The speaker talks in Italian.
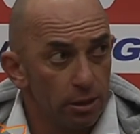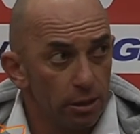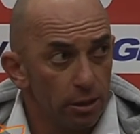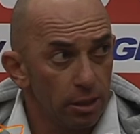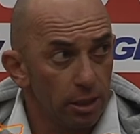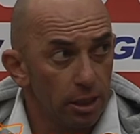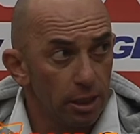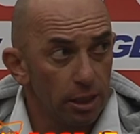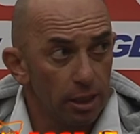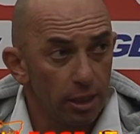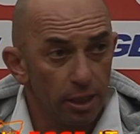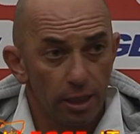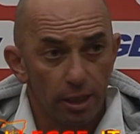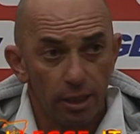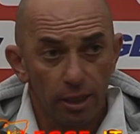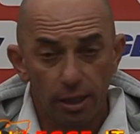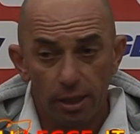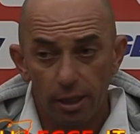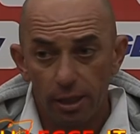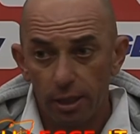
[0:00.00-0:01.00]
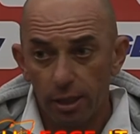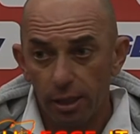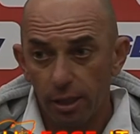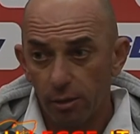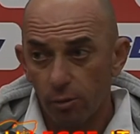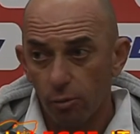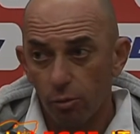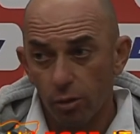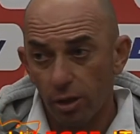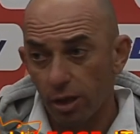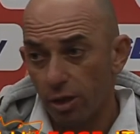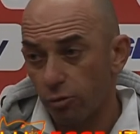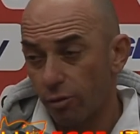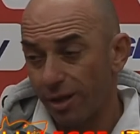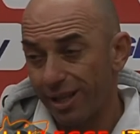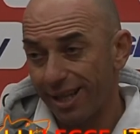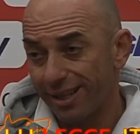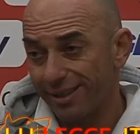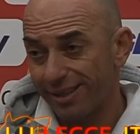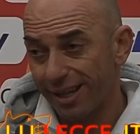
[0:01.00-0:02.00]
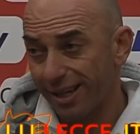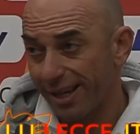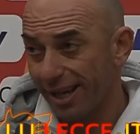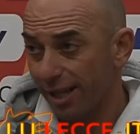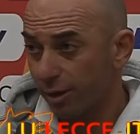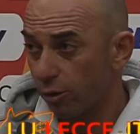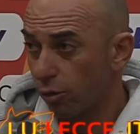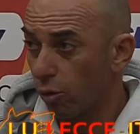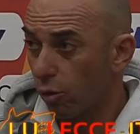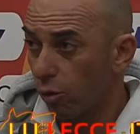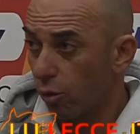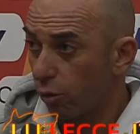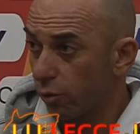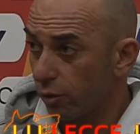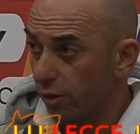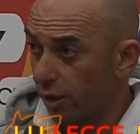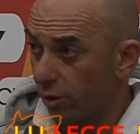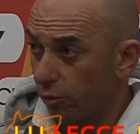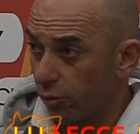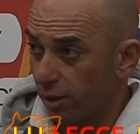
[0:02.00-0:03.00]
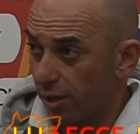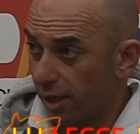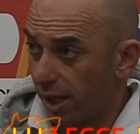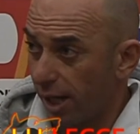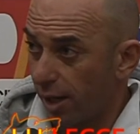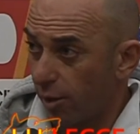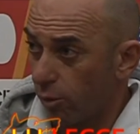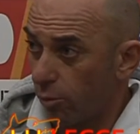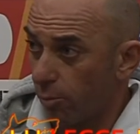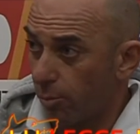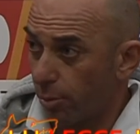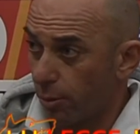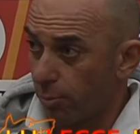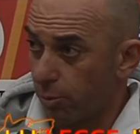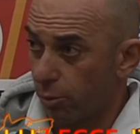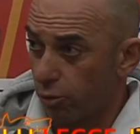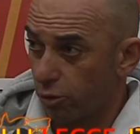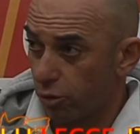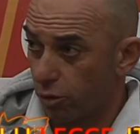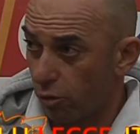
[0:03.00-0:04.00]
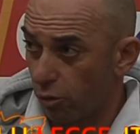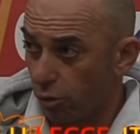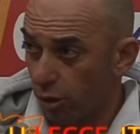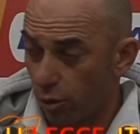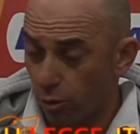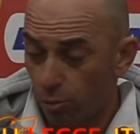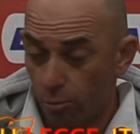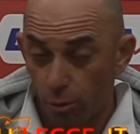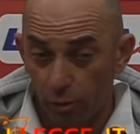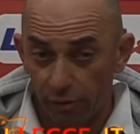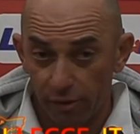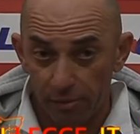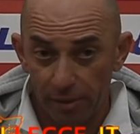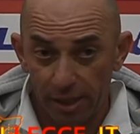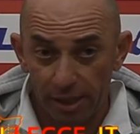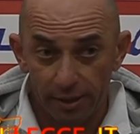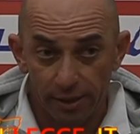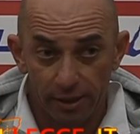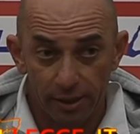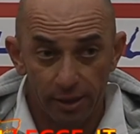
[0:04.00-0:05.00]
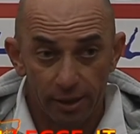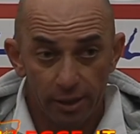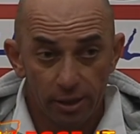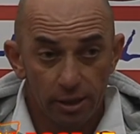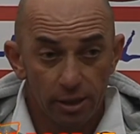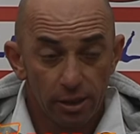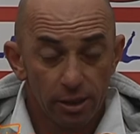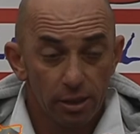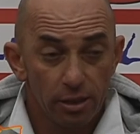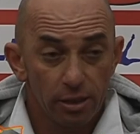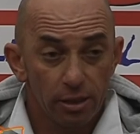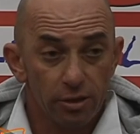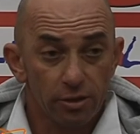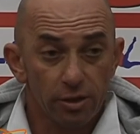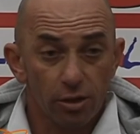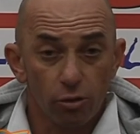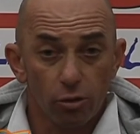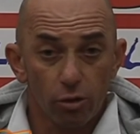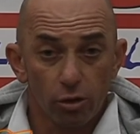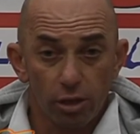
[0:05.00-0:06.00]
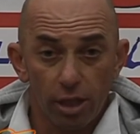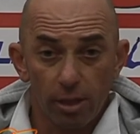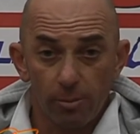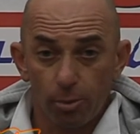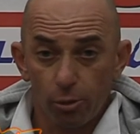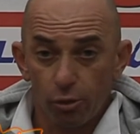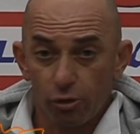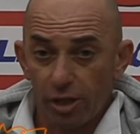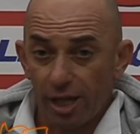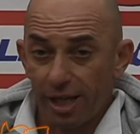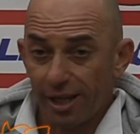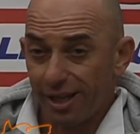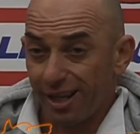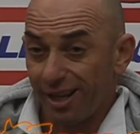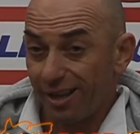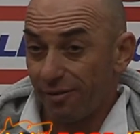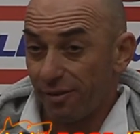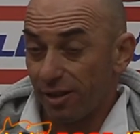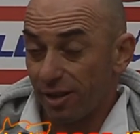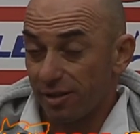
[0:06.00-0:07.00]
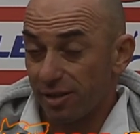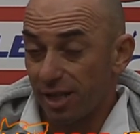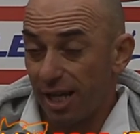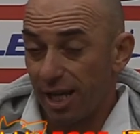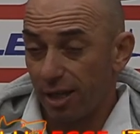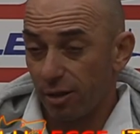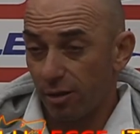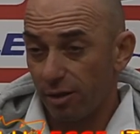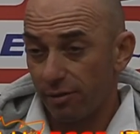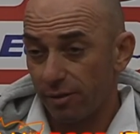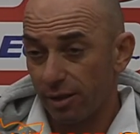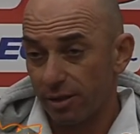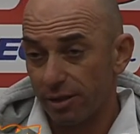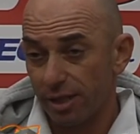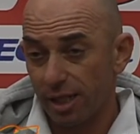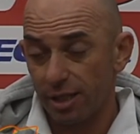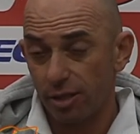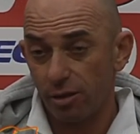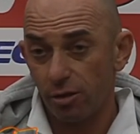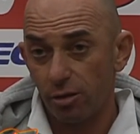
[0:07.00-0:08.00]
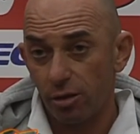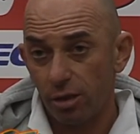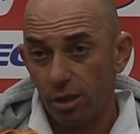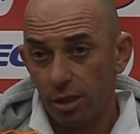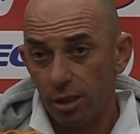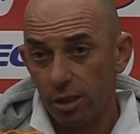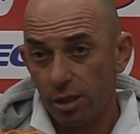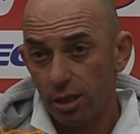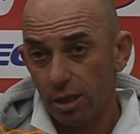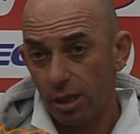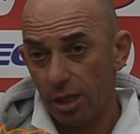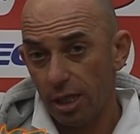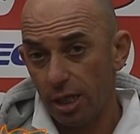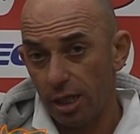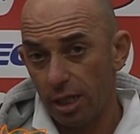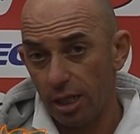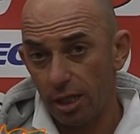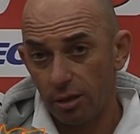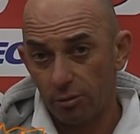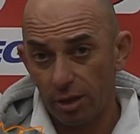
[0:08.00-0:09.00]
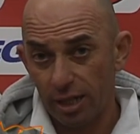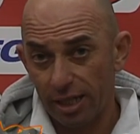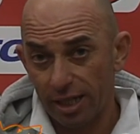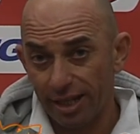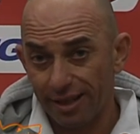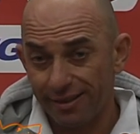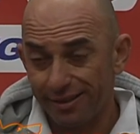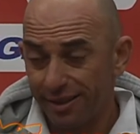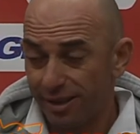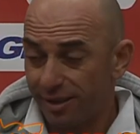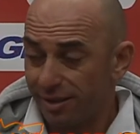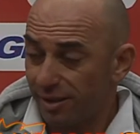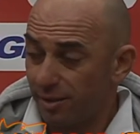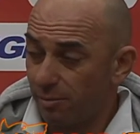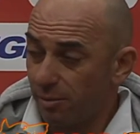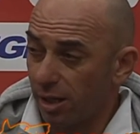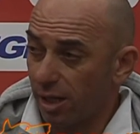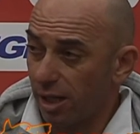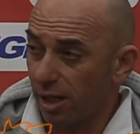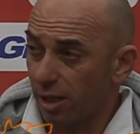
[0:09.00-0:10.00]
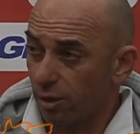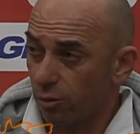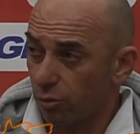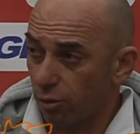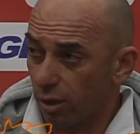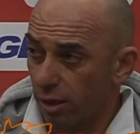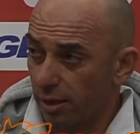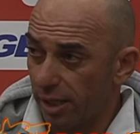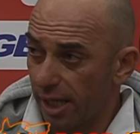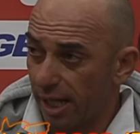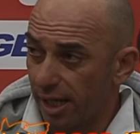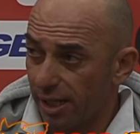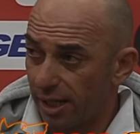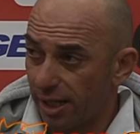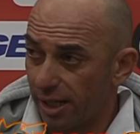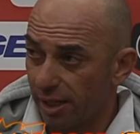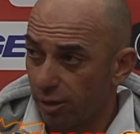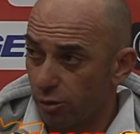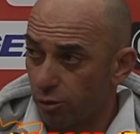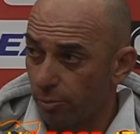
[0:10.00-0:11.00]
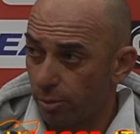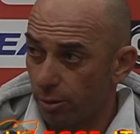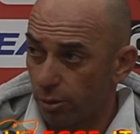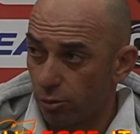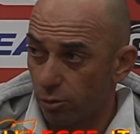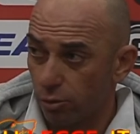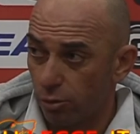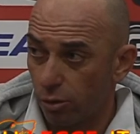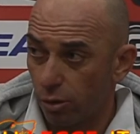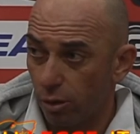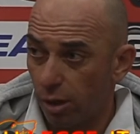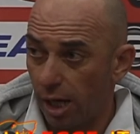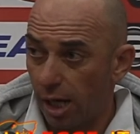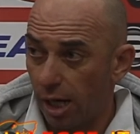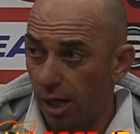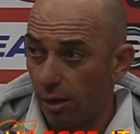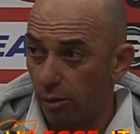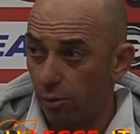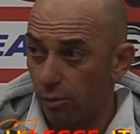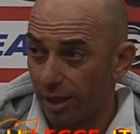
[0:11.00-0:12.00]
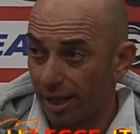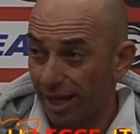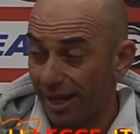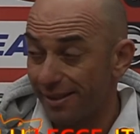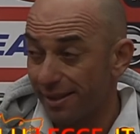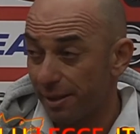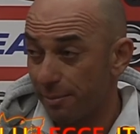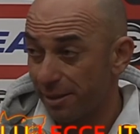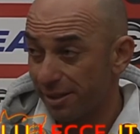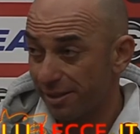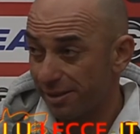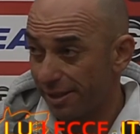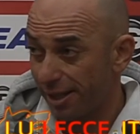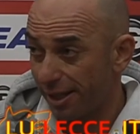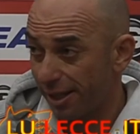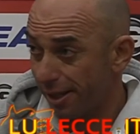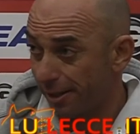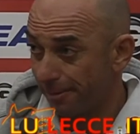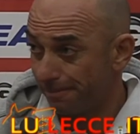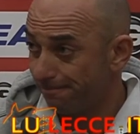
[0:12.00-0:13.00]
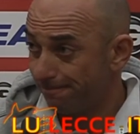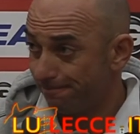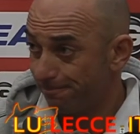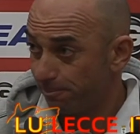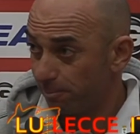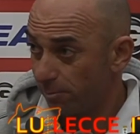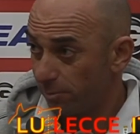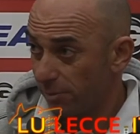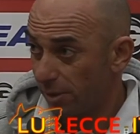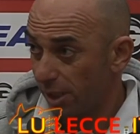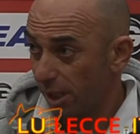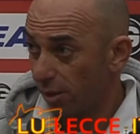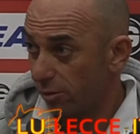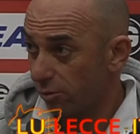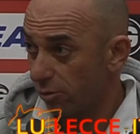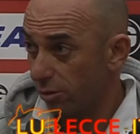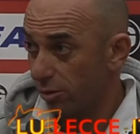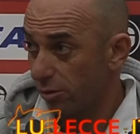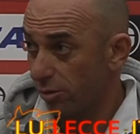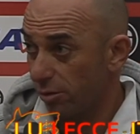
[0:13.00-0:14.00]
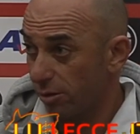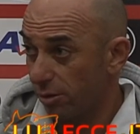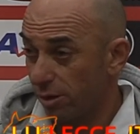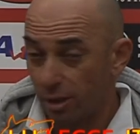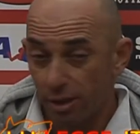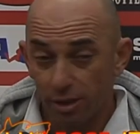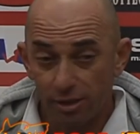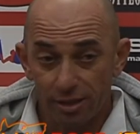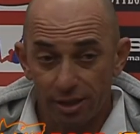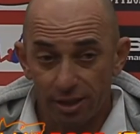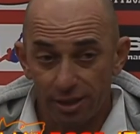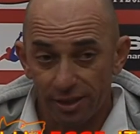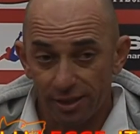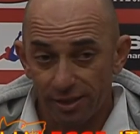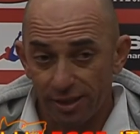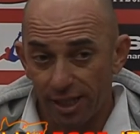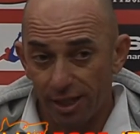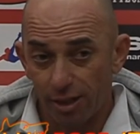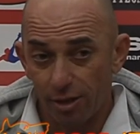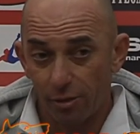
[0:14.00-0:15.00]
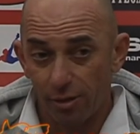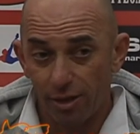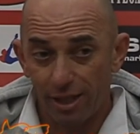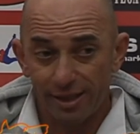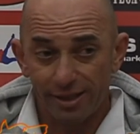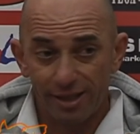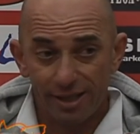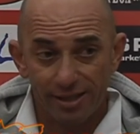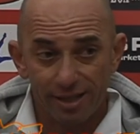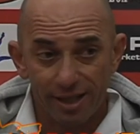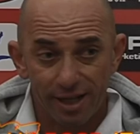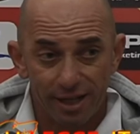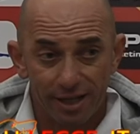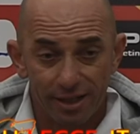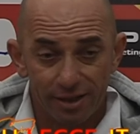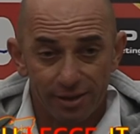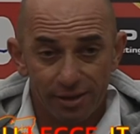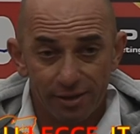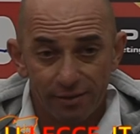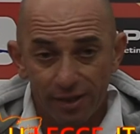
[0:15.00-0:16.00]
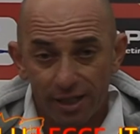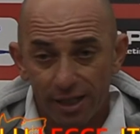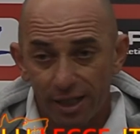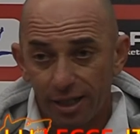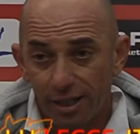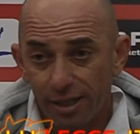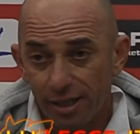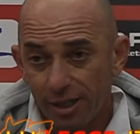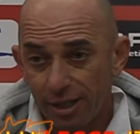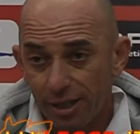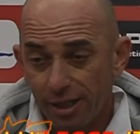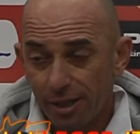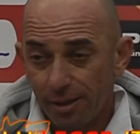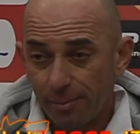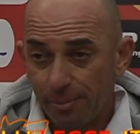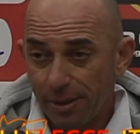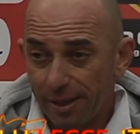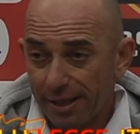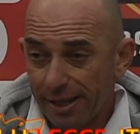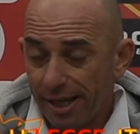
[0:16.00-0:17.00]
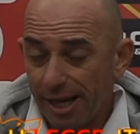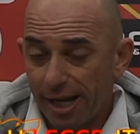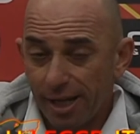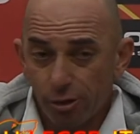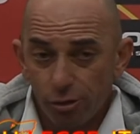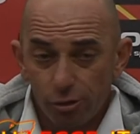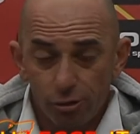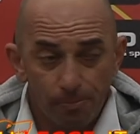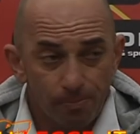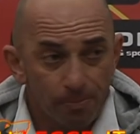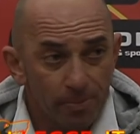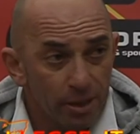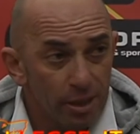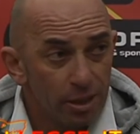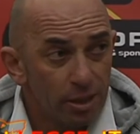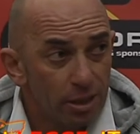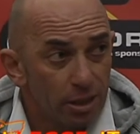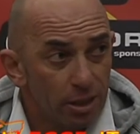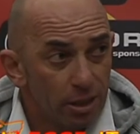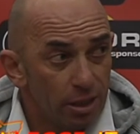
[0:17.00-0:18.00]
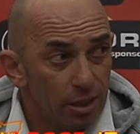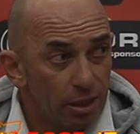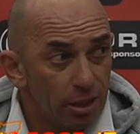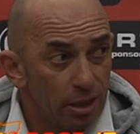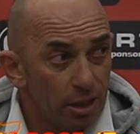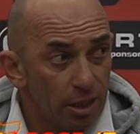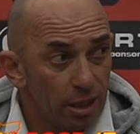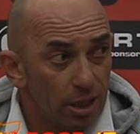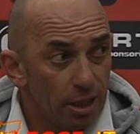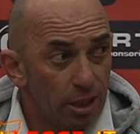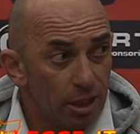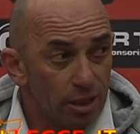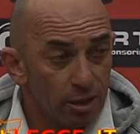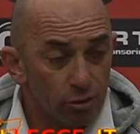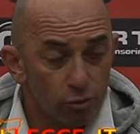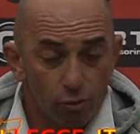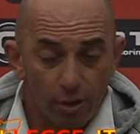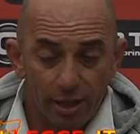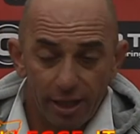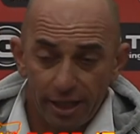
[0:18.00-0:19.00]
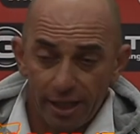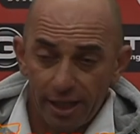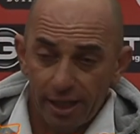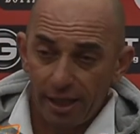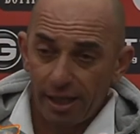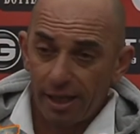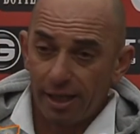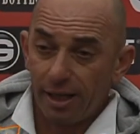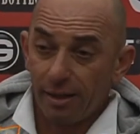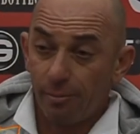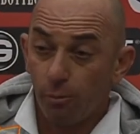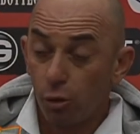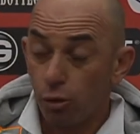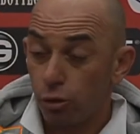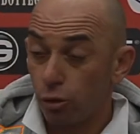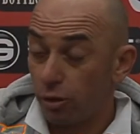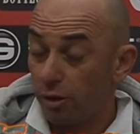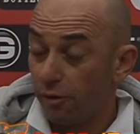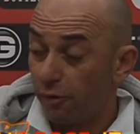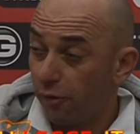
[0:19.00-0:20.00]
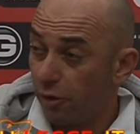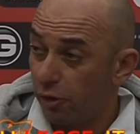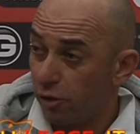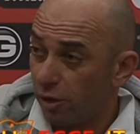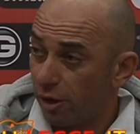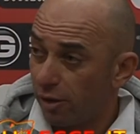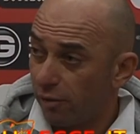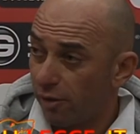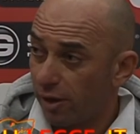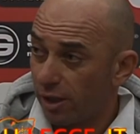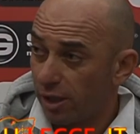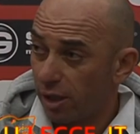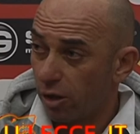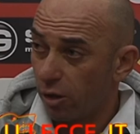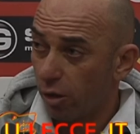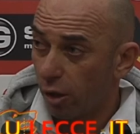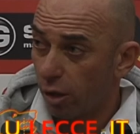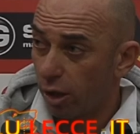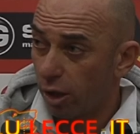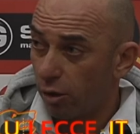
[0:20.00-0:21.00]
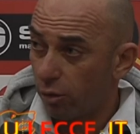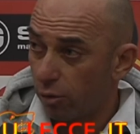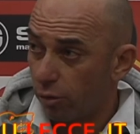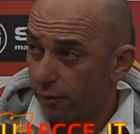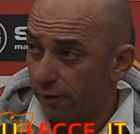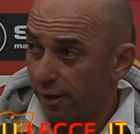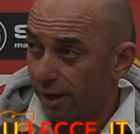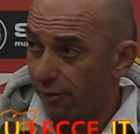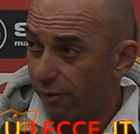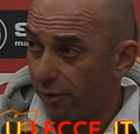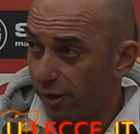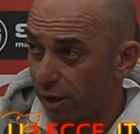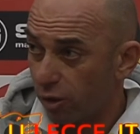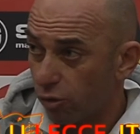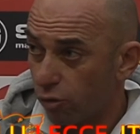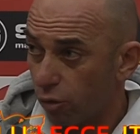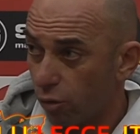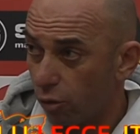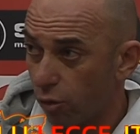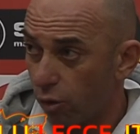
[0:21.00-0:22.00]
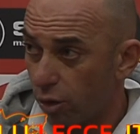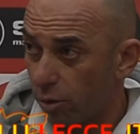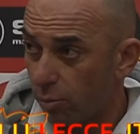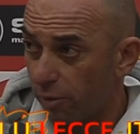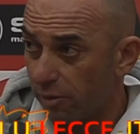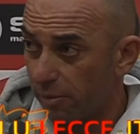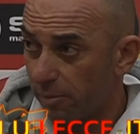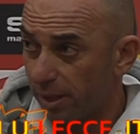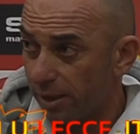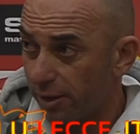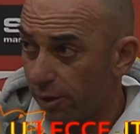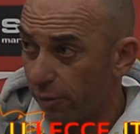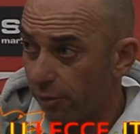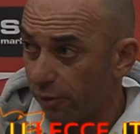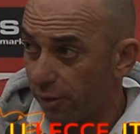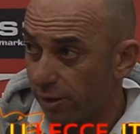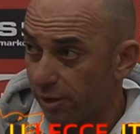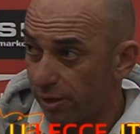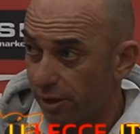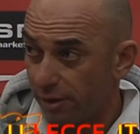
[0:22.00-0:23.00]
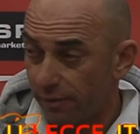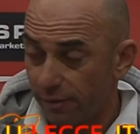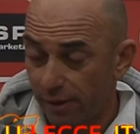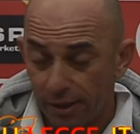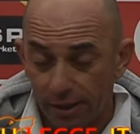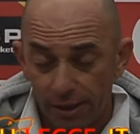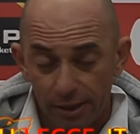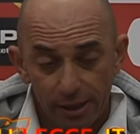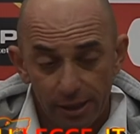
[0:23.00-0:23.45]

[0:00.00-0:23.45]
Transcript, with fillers: E comunque la squadra ha attaccato con continuità, con propulsione, con movimenti. Il secondo tempo c'è anche l'avversario, l'avversario ha una grandissima caratura tecnica e soprattutto ha un grande mestiere. Non, eh, la Salernitana non è in testa alla classifica per caso, è una squadra che è molto difficile fargli gol e lo dovevamo fare solo con i movimenti offensivi